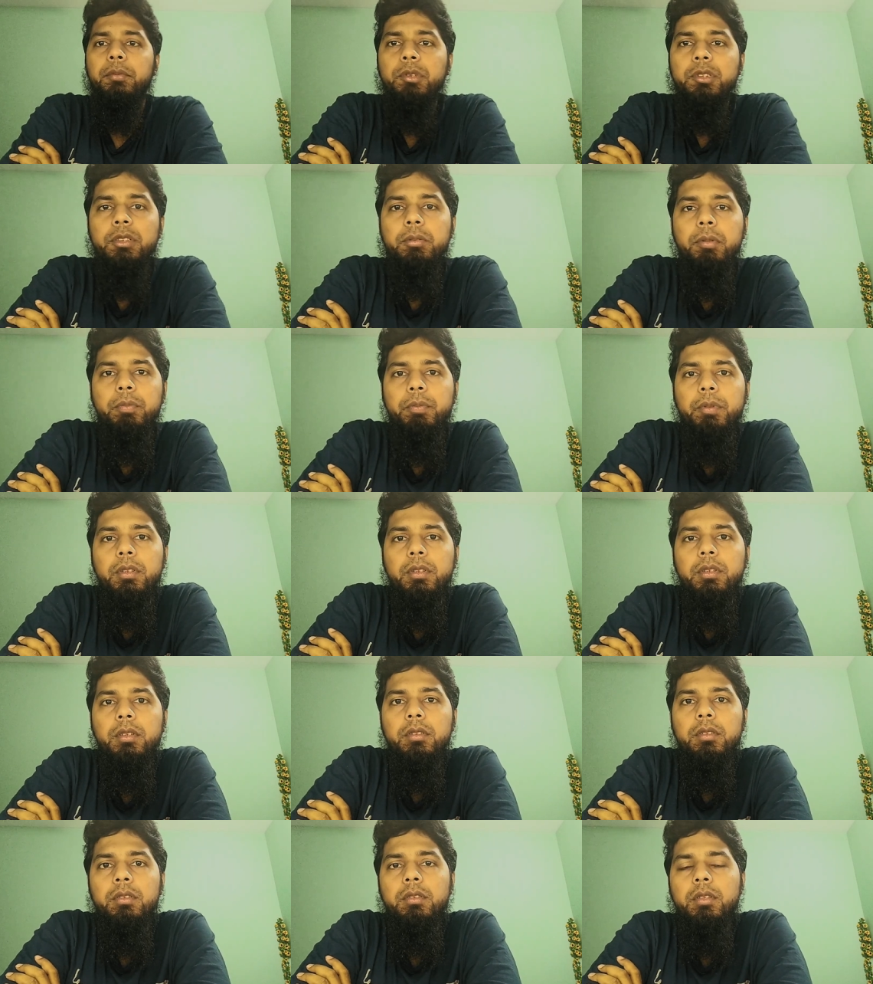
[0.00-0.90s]
মজার ব্যাপার
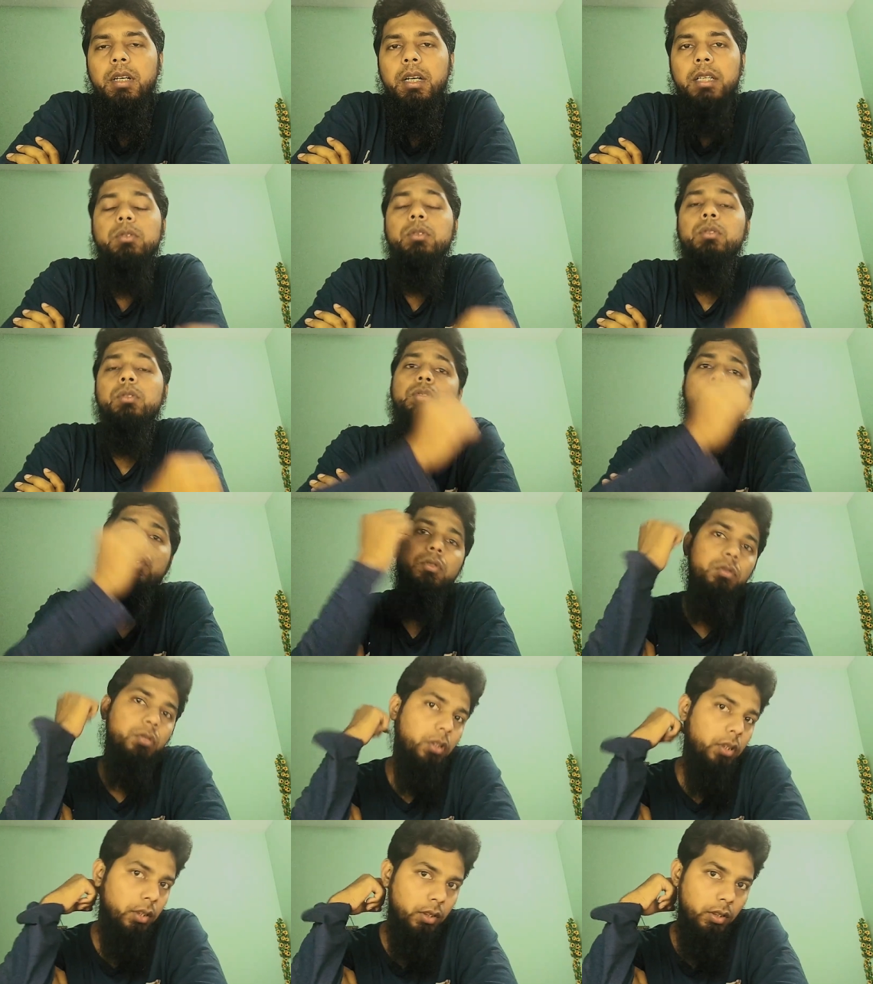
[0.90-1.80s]
হলো আসুস
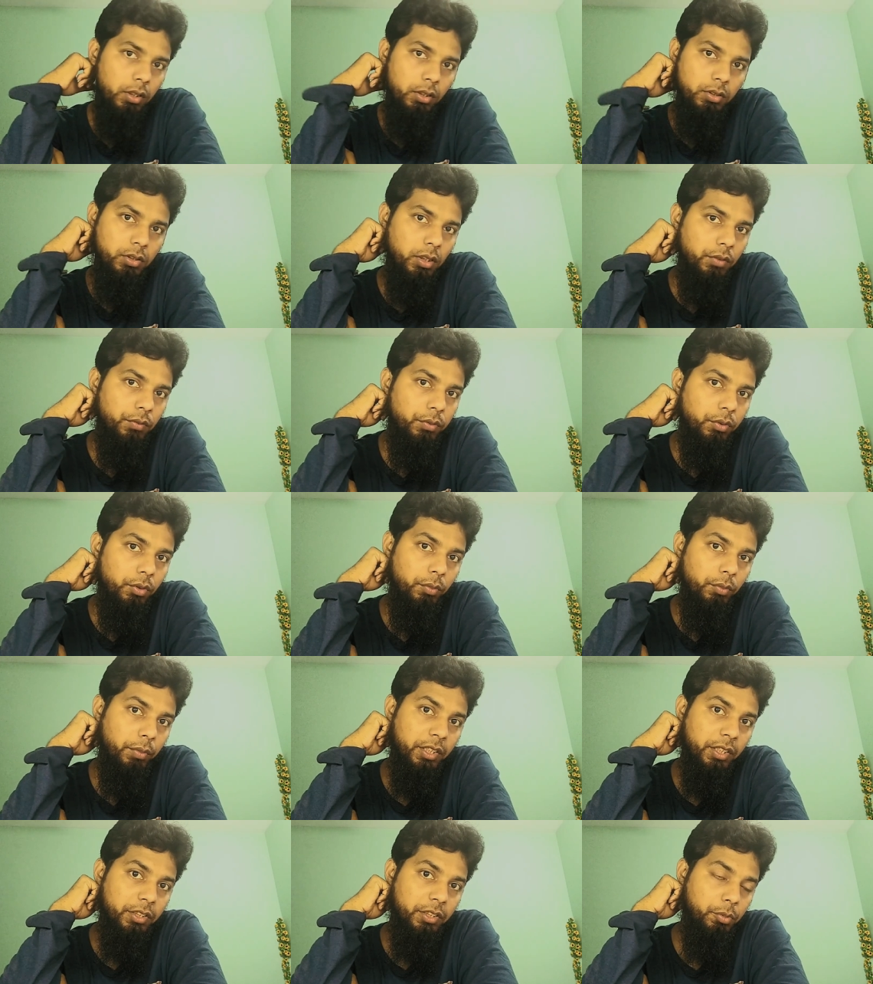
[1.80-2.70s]
জেনফোন
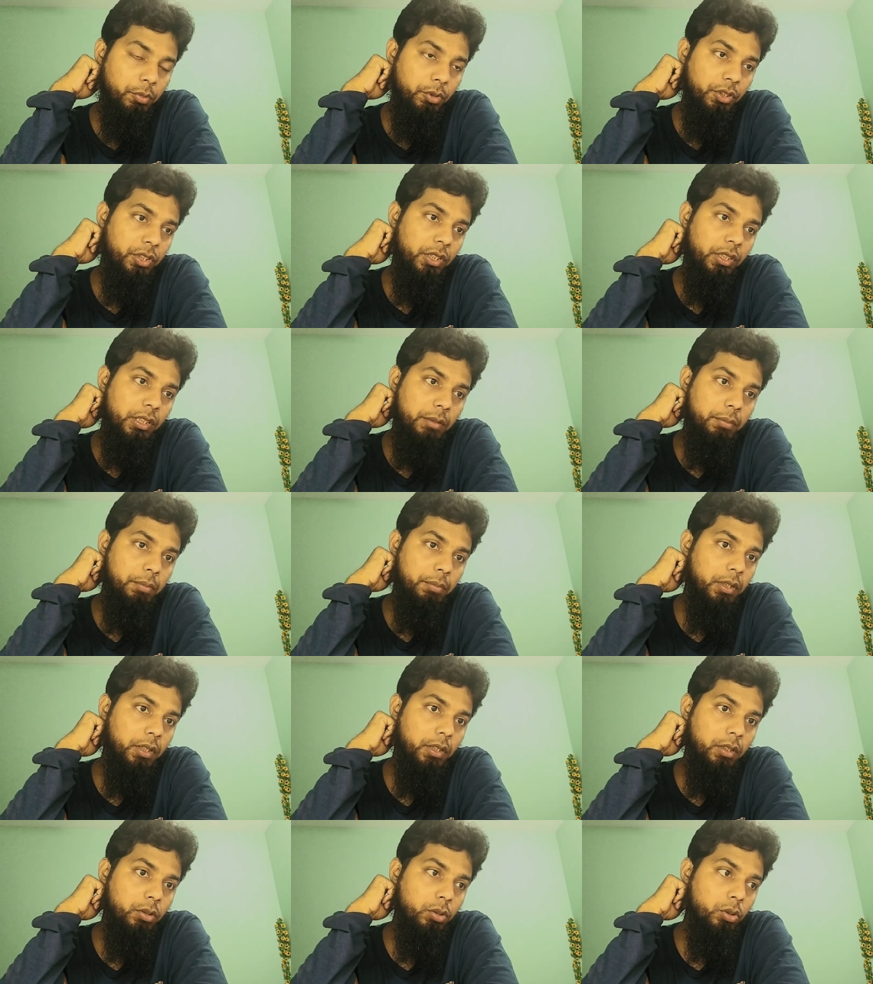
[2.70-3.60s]
ম্যাক্স প্রোয়ের সাথে
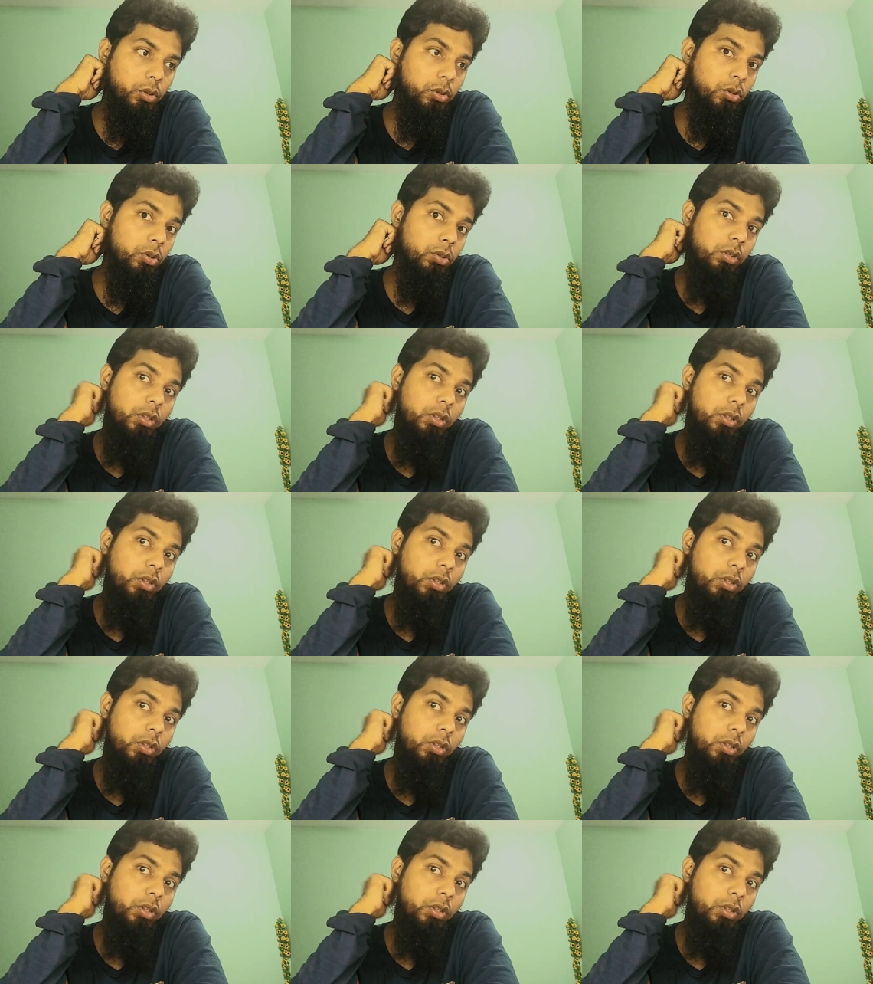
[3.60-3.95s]
আপনারা হলো